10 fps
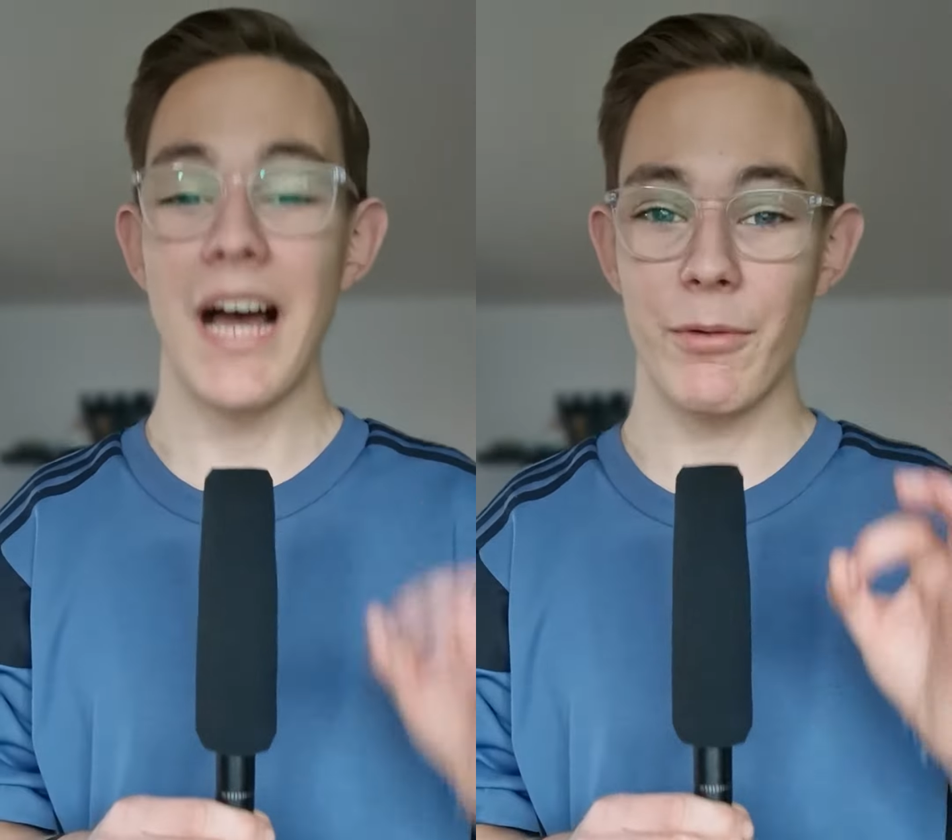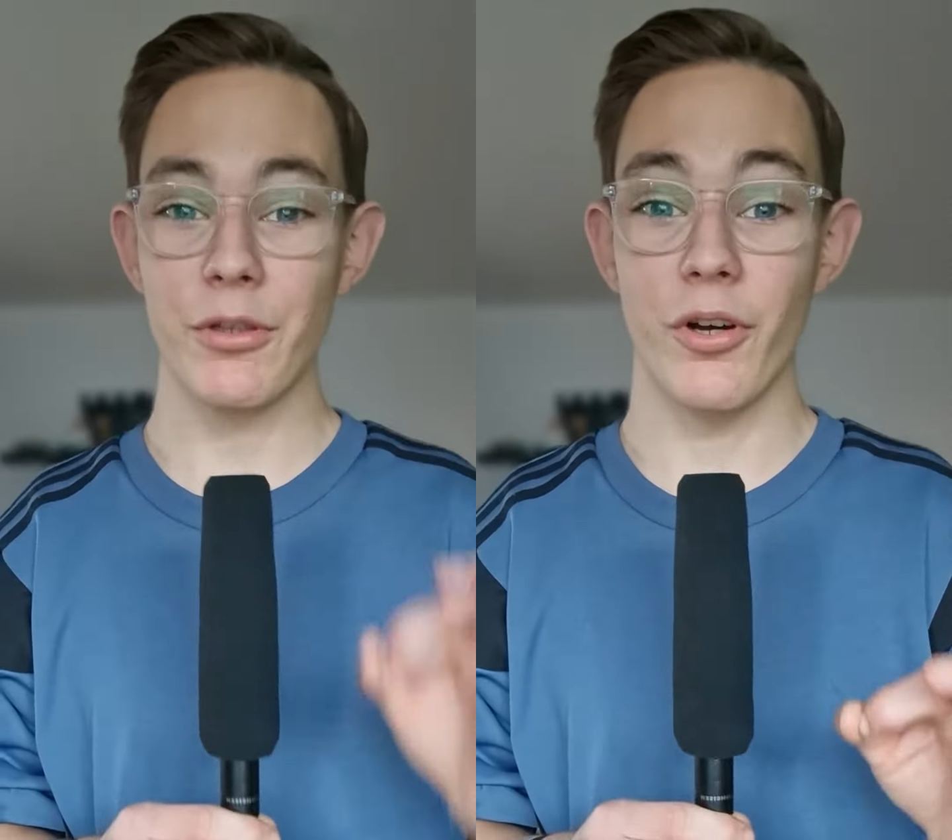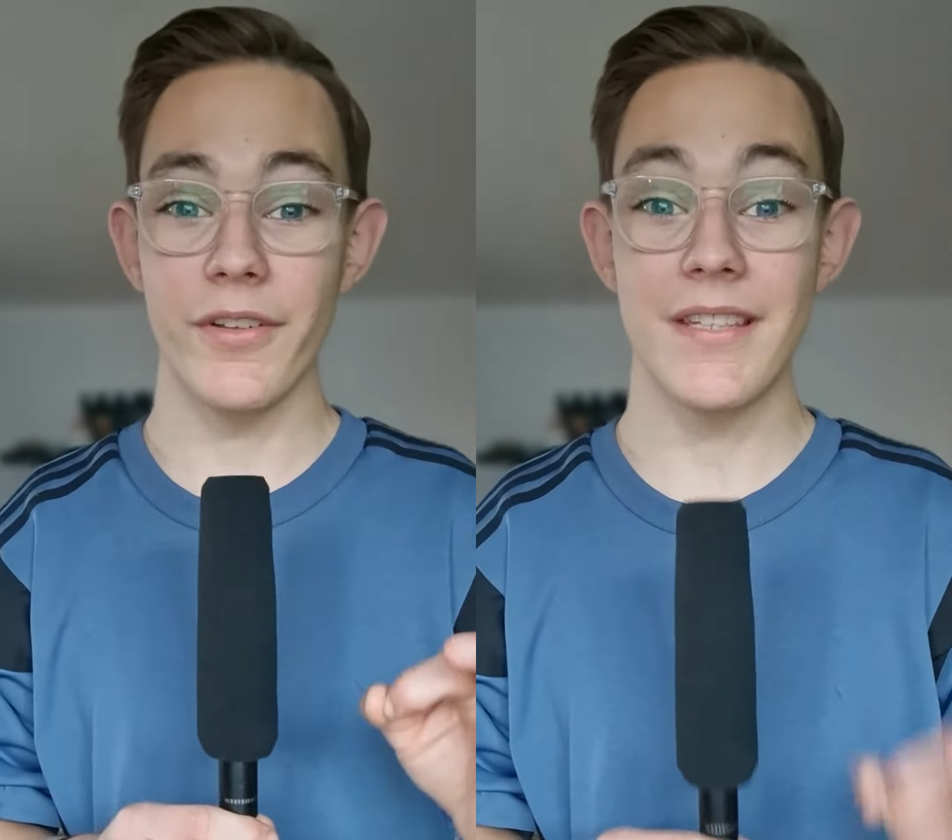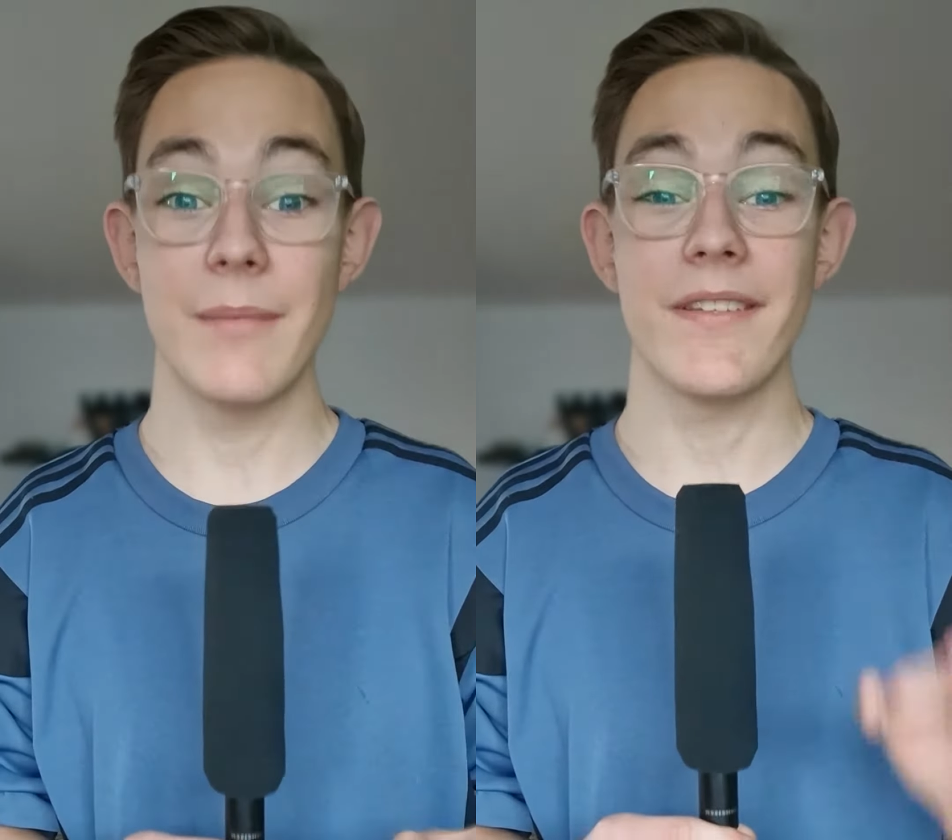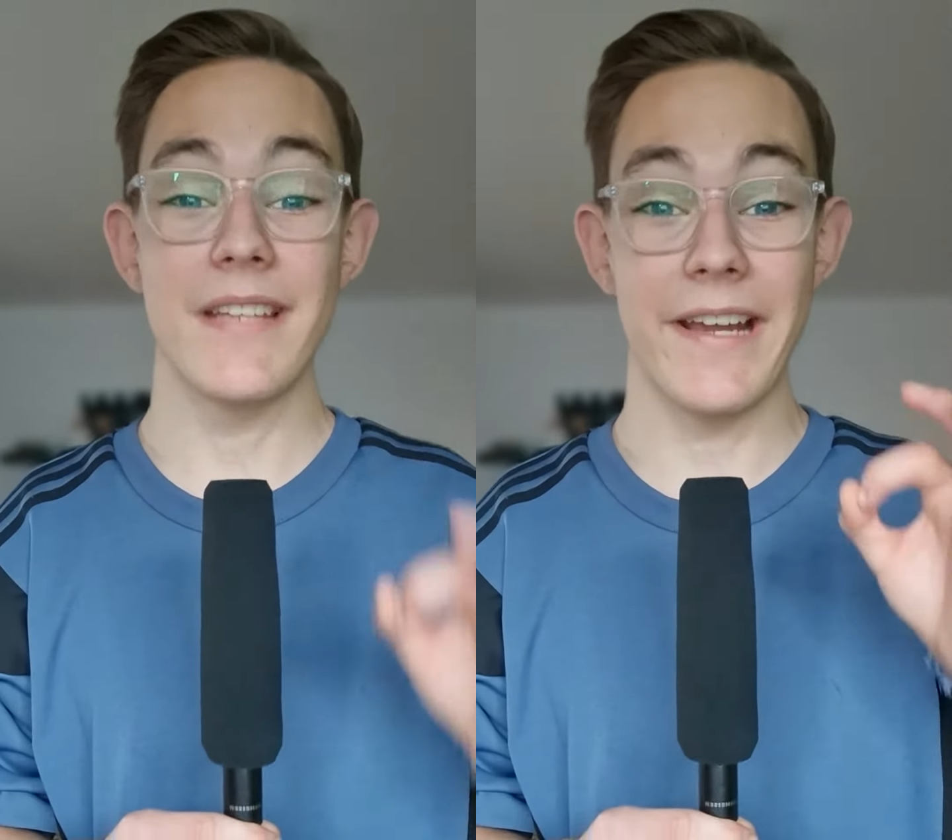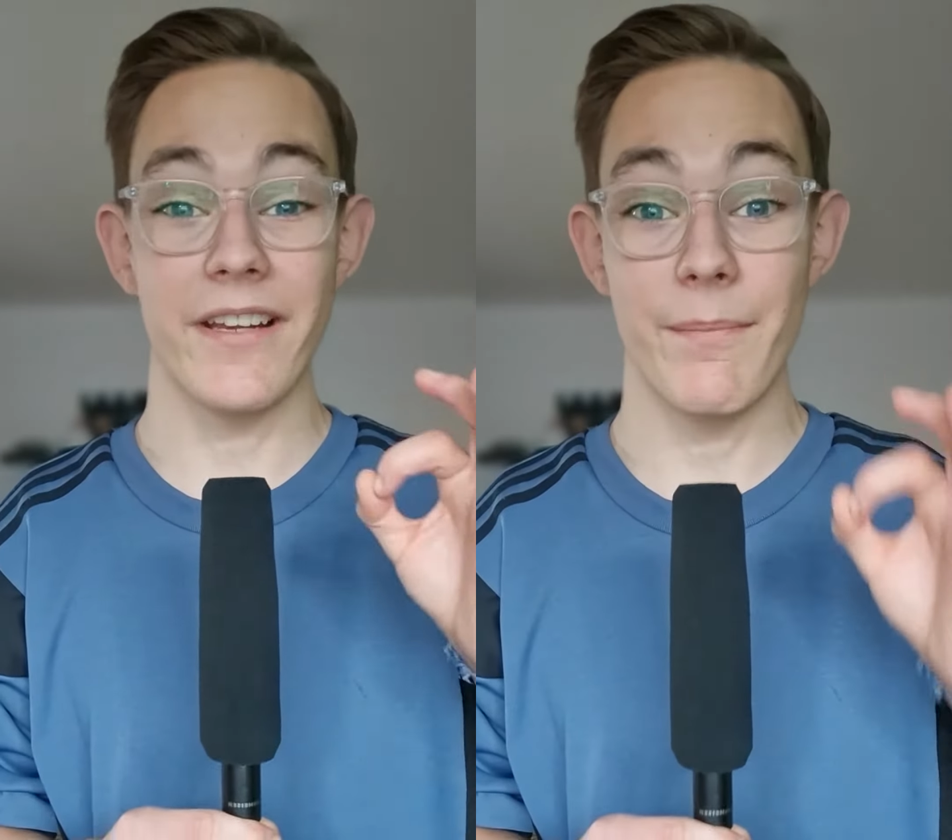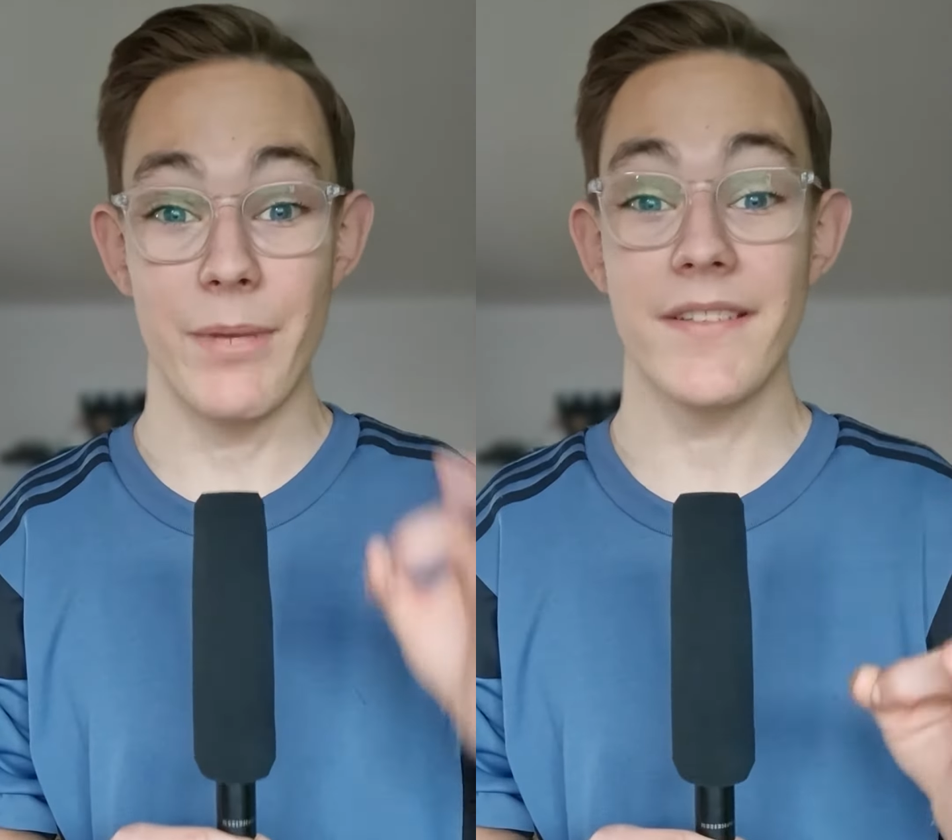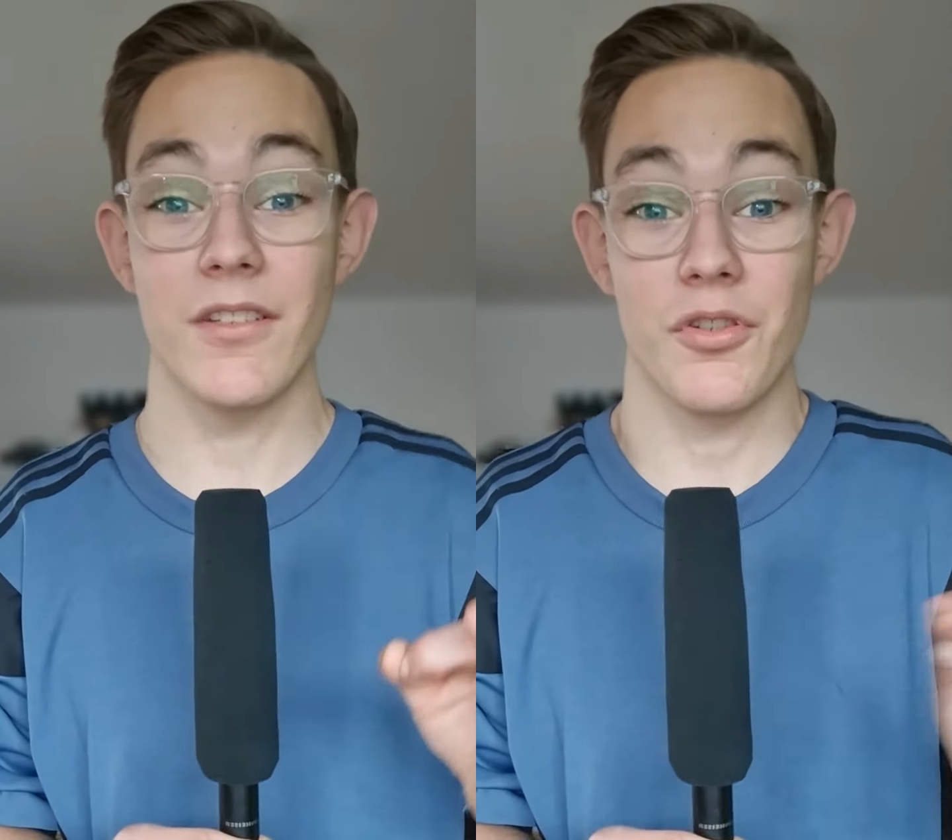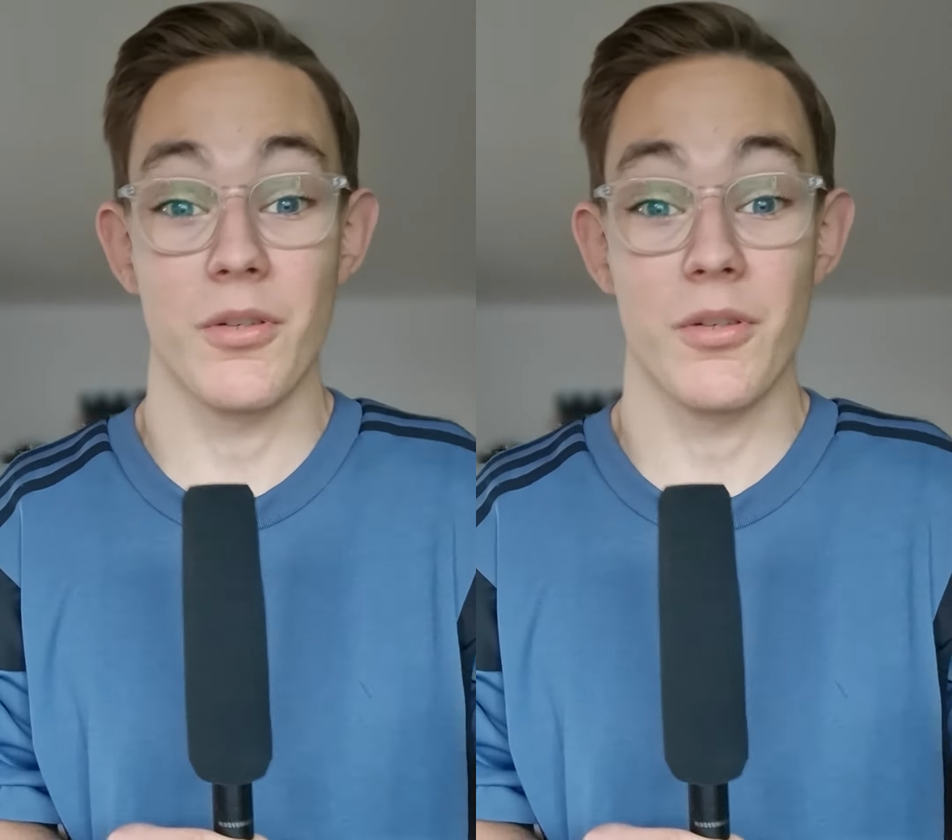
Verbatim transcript: aber trotzdem ist er einer der besten